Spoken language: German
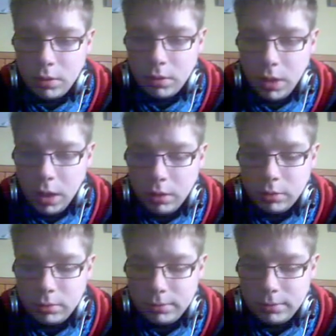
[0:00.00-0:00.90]
Ja,
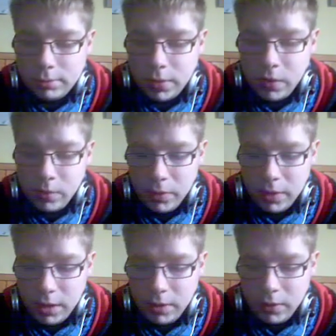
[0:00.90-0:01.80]
ist ein bisschen
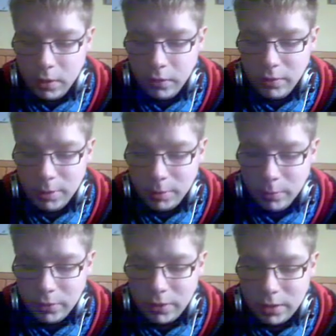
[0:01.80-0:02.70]
anders aufgebaut. Man
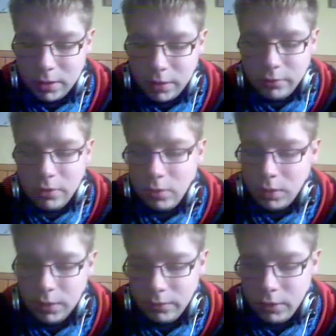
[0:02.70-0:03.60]
muss jetzt halt eine Revolution
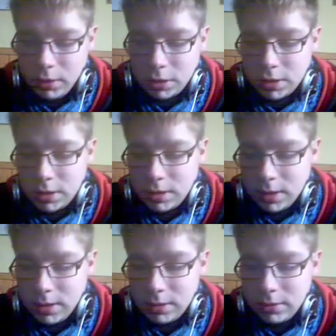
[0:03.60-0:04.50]
anführen, anstatt
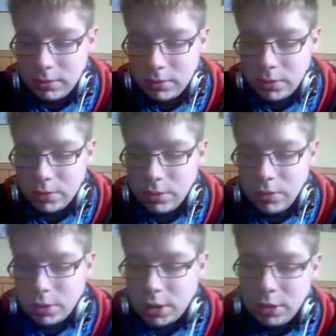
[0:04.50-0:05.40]
halt sich nur zu
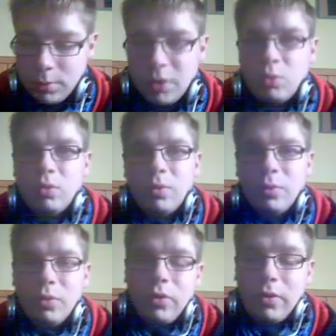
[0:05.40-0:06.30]
entscheiden, ob man gut und
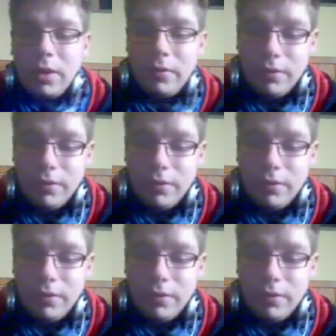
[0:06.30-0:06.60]
böse sein